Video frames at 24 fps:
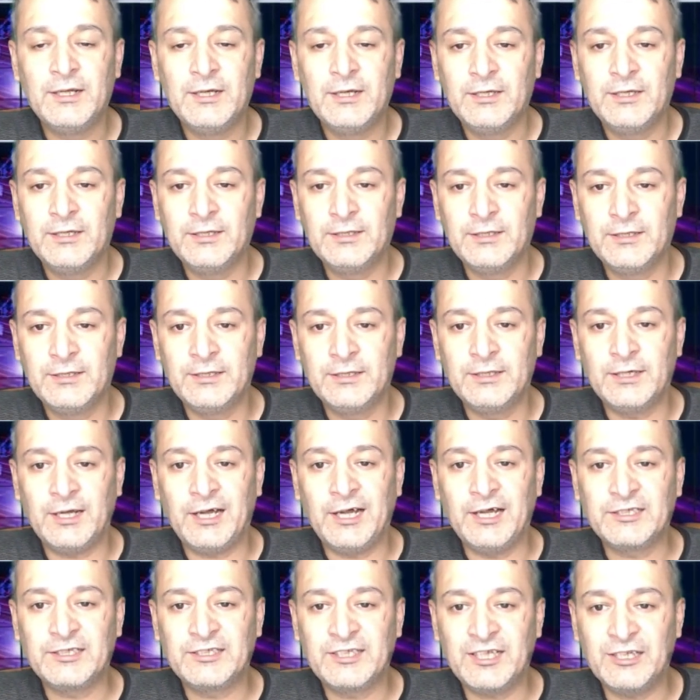E,
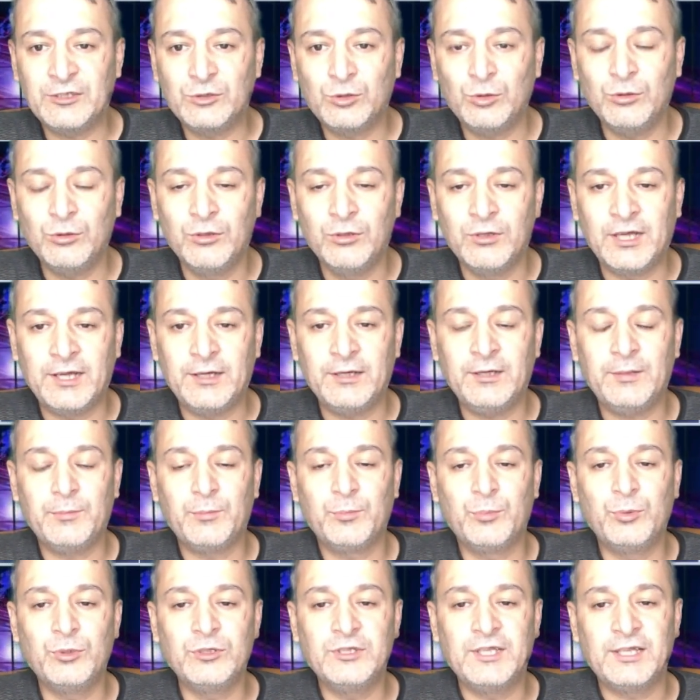Aysel Tuğla
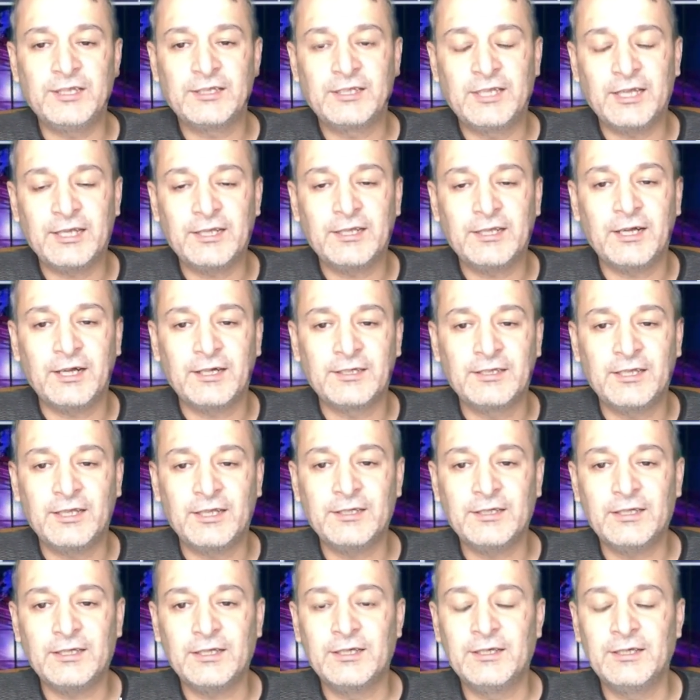buradan
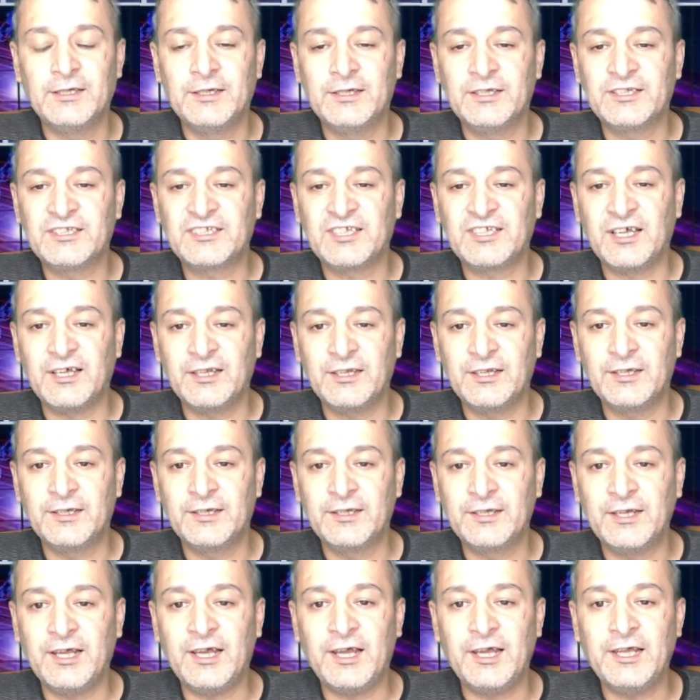tekrardan e,
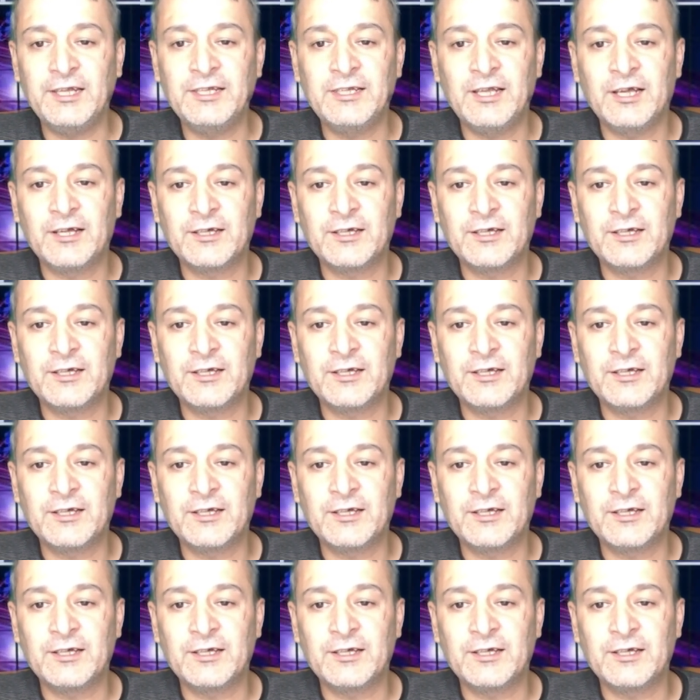sağlığına en yakın